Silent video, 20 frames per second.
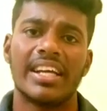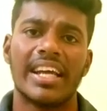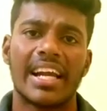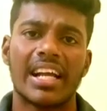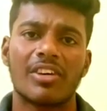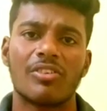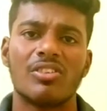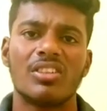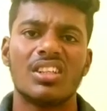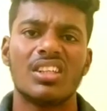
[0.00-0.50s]

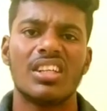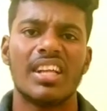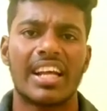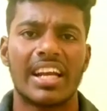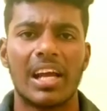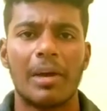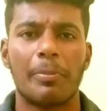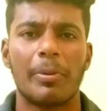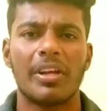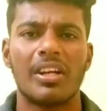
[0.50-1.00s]
எனக்கு வந்து
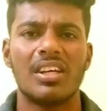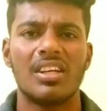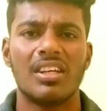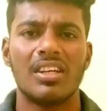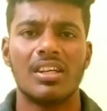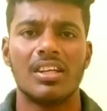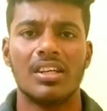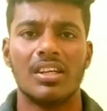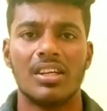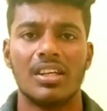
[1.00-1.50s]
நிறைய பேர்
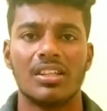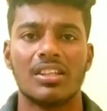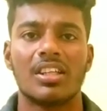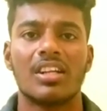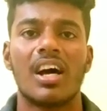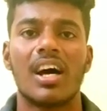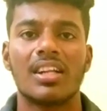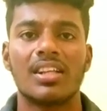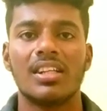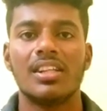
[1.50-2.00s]
இந்த
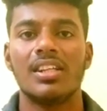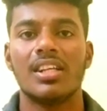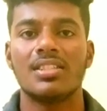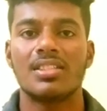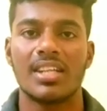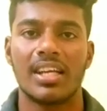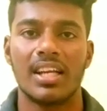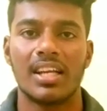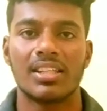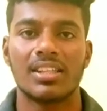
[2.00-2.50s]
நார்த்
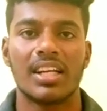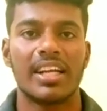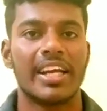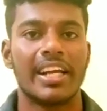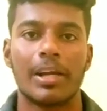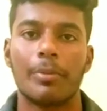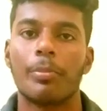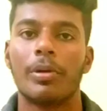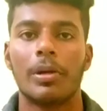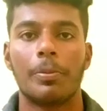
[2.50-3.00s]
இந்தியன் சைட்லேருந்து தான்
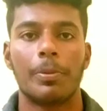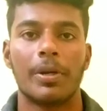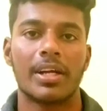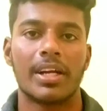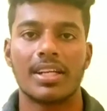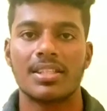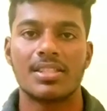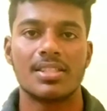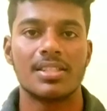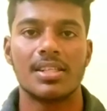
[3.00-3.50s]
என் நம்பர் எப்படி
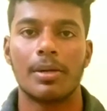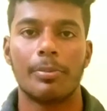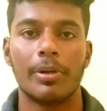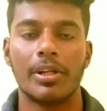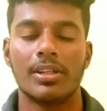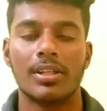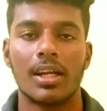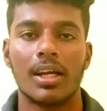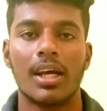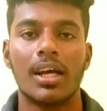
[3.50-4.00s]
கிடைச்சிது
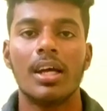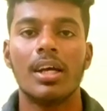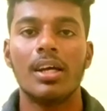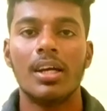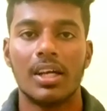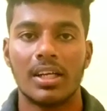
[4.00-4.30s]
அப்படின்னு தெரியல